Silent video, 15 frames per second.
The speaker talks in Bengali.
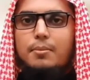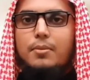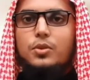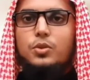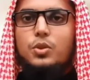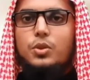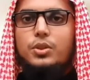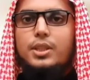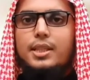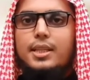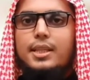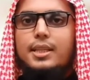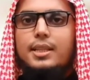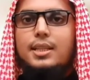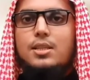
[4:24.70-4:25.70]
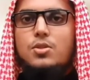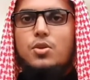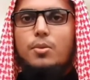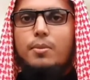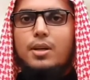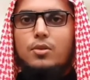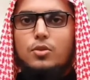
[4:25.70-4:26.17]
এর মধ্য থেকে
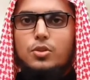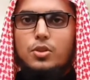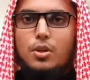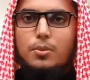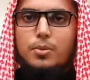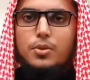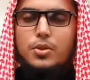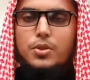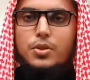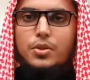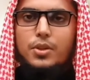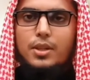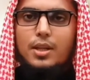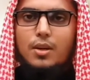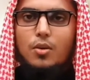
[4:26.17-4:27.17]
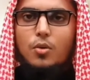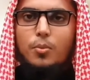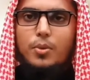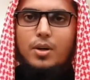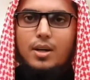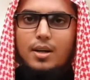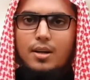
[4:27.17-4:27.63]
কিছু মানুষ অবশ্যই
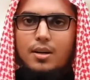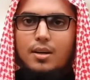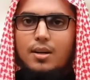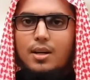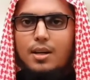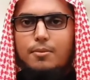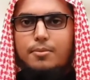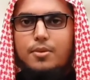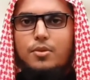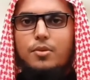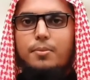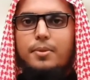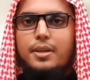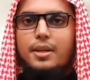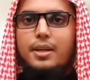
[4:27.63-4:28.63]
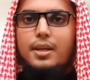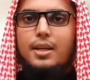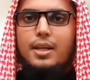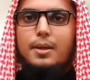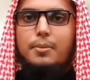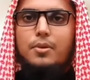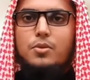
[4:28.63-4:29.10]
উপকার লাভ করবে
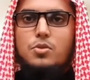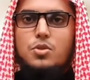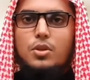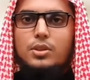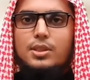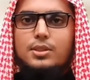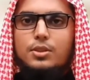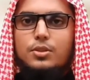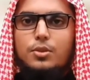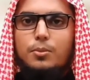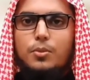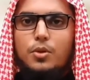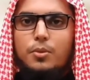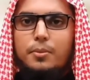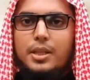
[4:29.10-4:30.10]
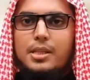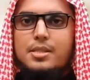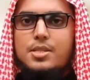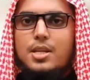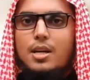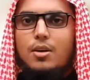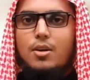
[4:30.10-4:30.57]
এবং যথাযথ মমিন
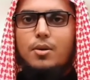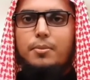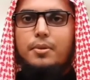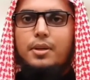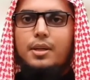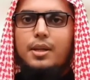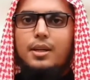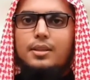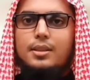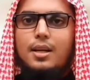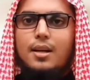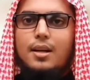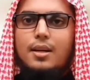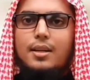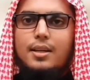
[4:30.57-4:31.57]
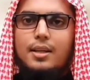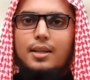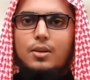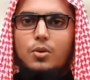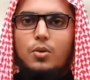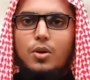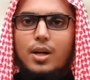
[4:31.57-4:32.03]
যারা হবে তারাই
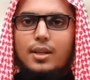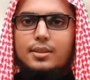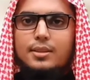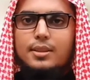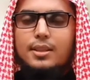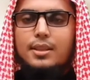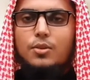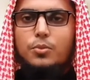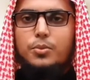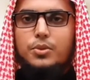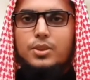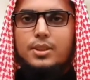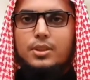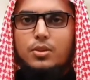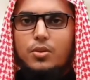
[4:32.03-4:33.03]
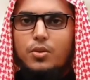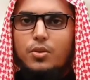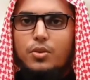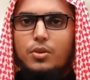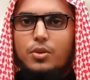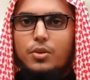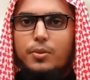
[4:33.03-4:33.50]
এ কোরআন থেকে উপদেশ
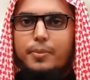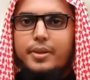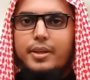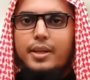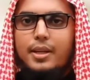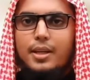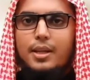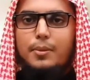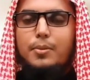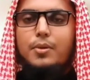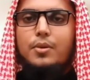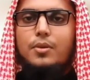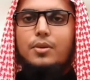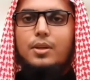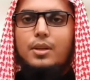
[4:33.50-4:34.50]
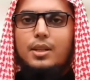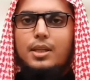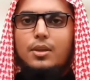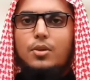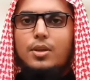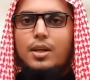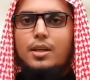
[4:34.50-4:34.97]
গ্রহণ করবে এবং
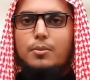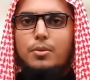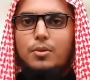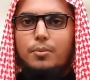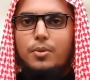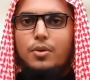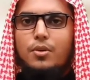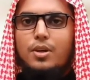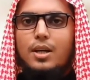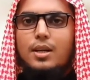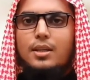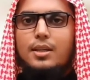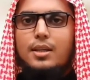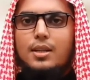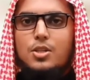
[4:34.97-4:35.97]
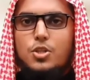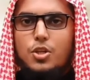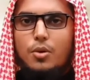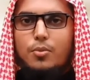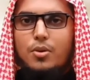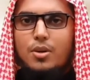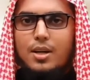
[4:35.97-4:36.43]
এহকাল এবং পরকালে
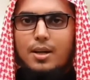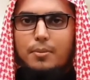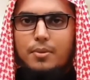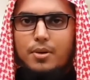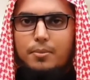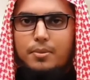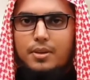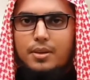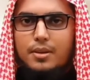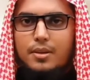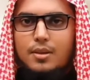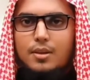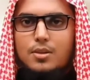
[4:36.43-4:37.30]
সফল কাম হবে